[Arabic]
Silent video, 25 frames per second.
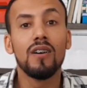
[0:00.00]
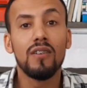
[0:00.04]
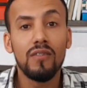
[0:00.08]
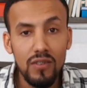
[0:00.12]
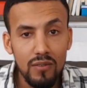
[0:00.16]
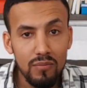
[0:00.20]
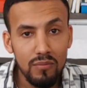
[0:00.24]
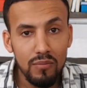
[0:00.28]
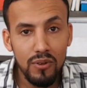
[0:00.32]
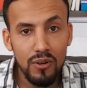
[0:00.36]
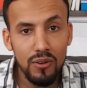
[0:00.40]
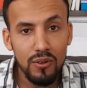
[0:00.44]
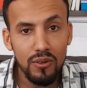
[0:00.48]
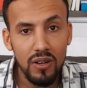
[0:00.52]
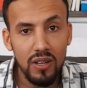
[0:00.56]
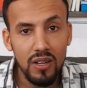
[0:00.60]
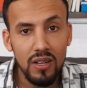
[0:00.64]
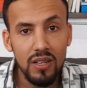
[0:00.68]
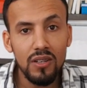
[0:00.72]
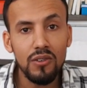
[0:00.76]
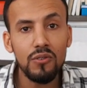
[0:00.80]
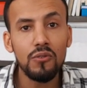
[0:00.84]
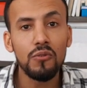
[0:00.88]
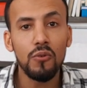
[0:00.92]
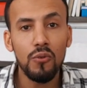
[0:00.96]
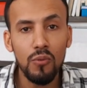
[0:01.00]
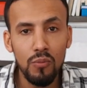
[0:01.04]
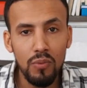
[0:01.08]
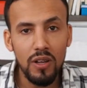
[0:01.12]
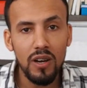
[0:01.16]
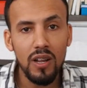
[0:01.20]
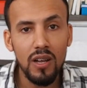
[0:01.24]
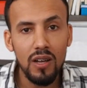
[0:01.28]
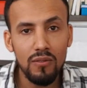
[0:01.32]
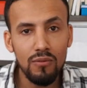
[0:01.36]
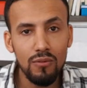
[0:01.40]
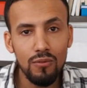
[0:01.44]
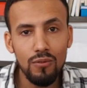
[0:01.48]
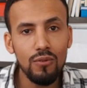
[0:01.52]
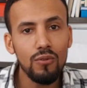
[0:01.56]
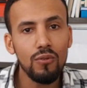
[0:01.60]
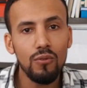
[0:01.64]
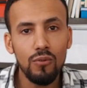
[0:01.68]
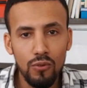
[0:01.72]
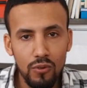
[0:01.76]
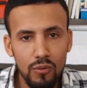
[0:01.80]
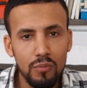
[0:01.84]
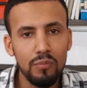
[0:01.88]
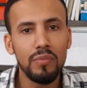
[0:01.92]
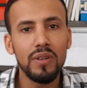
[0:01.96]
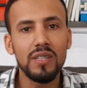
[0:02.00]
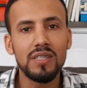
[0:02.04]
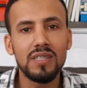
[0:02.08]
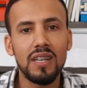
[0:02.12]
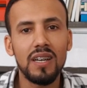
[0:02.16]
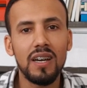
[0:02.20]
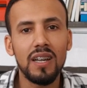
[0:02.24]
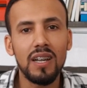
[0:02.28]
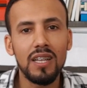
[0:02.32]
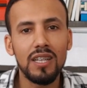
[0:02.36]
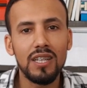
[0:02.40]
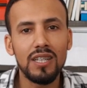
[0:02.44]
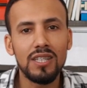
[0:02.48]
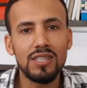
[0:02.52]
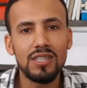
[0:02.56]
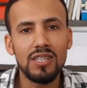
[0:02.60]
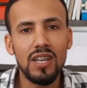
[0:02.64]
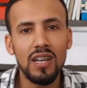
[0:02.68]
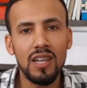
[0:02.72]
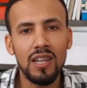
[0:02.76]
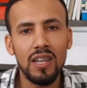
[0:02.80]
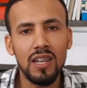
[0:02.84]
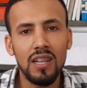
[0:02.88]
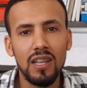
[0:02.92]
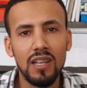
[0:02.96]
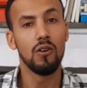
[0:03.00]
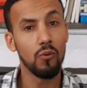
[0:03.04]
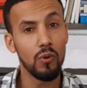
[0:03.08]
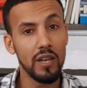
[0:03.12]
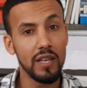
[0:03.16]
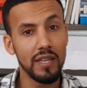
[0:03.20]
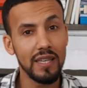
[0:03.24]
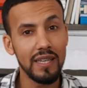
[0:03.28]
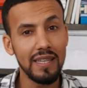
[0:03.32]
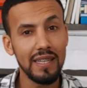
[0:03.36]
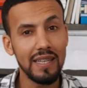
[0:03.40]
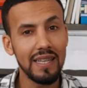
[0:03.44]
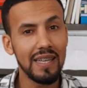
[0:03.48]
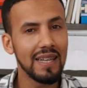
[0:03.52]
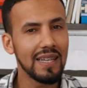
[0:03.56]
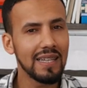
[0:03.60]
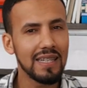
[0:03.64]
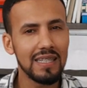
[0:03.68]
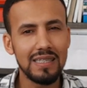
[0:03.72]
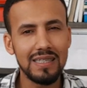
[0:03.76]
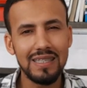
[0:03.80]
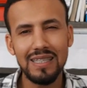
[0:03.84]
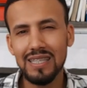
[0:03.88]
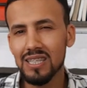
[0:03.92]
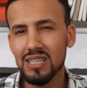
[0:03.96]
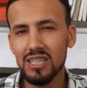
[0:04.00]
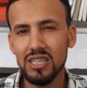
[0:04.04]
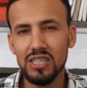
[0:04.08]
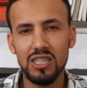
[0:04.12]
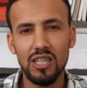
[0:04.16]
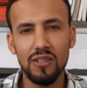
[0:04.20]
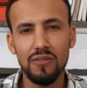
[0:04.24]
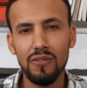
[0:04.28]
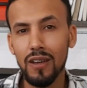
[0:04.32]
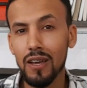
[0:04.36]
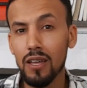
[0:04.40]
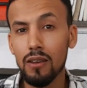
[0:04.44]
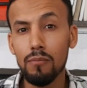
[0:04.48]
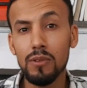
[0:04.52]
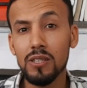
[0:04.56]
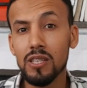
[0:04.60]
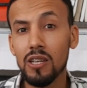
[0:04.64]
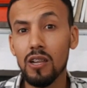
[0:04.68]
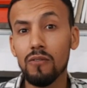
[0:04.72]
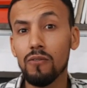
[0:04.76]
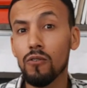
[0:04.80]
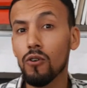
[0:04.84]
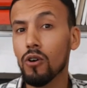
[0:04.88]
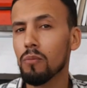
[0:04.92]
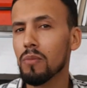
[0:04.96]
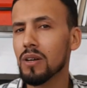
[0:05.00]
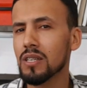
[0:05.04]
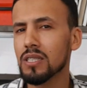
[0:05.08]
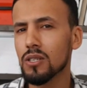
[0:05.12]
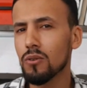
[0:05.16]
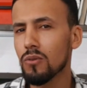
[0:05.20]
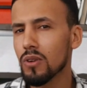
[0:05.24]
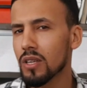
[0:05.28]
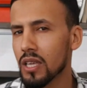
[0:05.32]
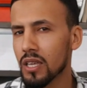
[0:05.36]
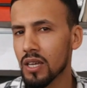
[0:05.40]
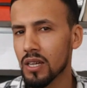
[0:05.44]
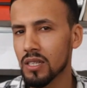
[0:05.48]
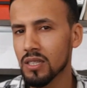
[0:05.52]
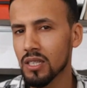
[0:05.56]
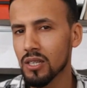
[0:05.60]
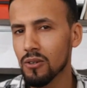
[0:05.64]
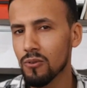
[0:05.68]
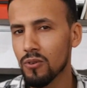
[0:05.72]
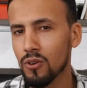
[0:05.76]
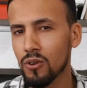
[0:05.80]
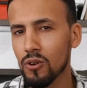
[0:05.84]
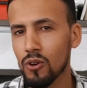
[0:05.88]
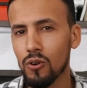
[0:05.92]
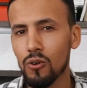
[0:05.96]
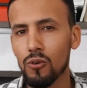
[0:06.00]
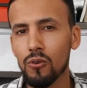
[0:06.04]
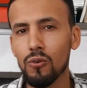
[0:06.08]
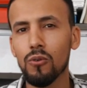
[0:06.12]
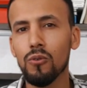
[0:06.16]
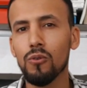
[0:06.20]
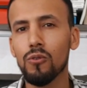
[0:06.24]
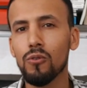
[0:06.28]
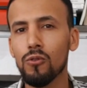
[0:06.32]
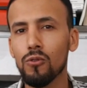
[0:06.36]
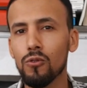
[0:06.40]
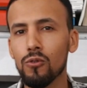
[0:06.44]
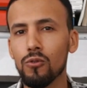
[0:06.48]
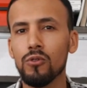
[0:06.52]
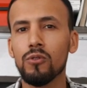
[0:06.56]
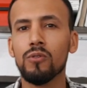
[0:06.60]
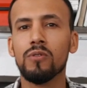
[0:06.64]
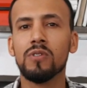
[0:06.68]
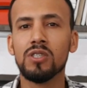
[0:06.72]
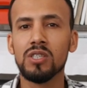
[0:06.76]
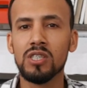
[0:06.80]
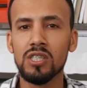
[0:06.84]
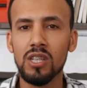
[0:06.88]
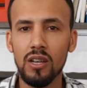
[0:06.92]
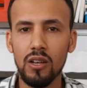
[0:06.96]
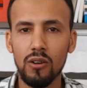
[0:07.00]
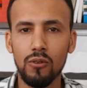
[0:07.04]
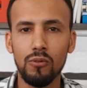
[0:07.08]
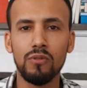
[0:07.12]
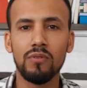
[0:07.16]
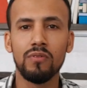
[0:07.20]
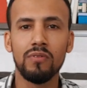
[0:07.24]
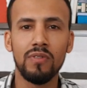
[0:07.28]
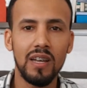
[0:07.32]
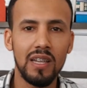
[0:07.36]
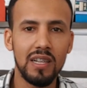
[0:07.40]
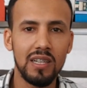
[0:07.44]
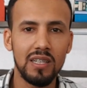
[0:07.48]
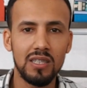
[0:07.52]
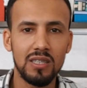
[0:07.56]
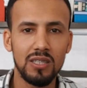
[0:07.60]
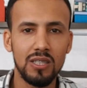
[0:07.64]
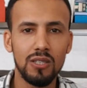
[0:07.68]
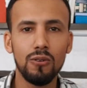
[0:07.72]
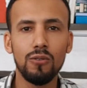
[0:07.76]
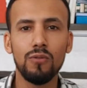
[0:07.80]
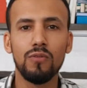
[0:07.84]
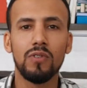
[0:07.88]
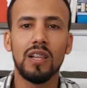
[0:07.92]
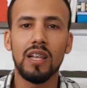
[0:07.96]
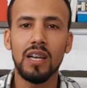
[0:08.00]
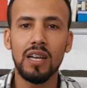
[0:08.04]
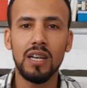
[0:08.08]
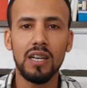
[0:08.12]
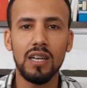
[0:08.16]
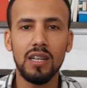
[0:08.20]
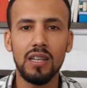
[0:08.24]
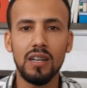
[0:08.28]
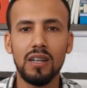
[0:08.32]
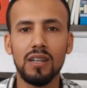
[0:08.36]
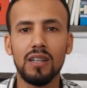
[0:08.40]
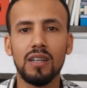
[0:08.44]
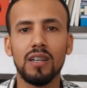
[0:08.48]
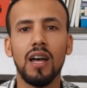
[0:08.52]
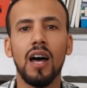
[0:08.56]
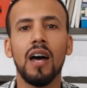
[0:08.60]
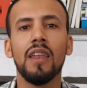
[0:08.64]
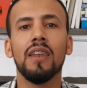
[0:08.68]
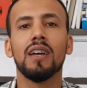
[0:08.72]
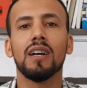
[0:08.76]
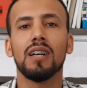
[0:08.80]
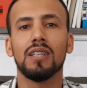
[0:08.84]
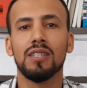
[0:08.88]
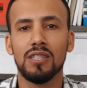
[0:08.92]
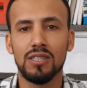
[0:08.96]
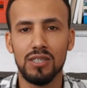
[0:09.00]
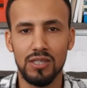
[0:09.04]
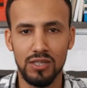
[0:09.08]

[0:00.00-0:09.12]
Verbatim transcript: فمبروك عليك وبرافو وربي يسخر لك ان شاء الله ولكن الا كنتي كتكتفي غير بديك الفورماسيون اللي كيعطيوك ونجح ونفاليدي وفي الاخير انا خديت